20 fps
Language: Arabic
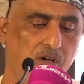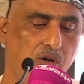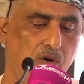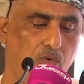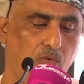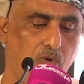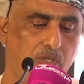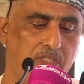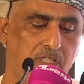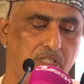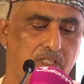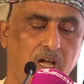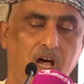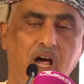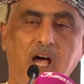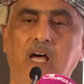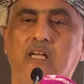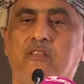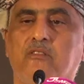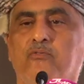
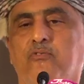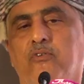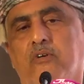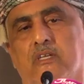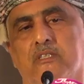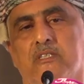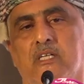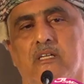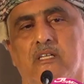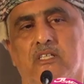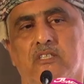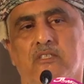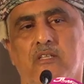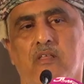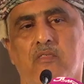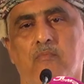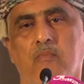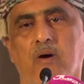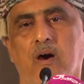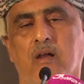وصناعة فرص
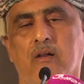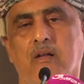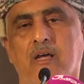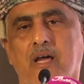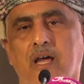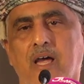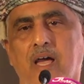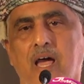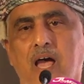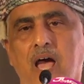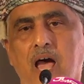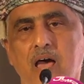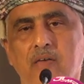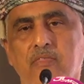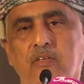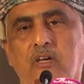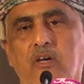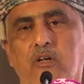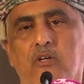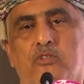الاستثمار
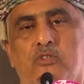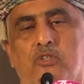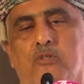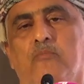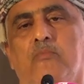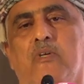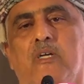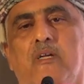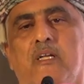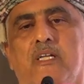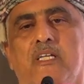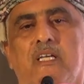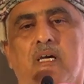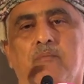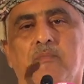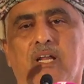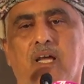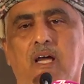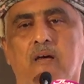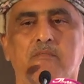هذه الجملة اللي هي
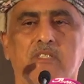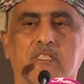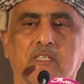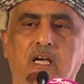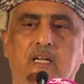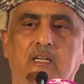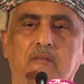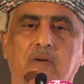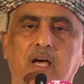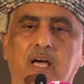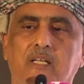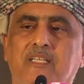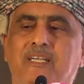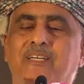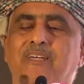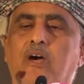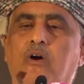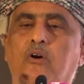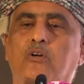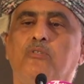من خمس كلمات
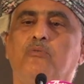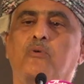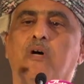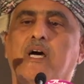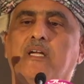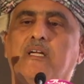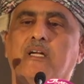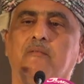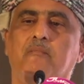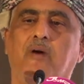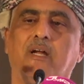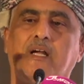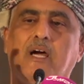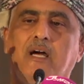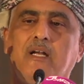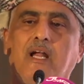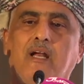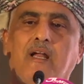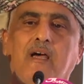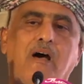هي عنوان
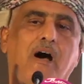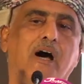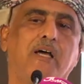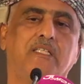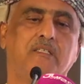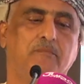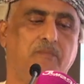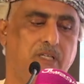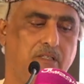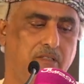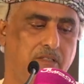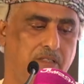المرحلة القادمة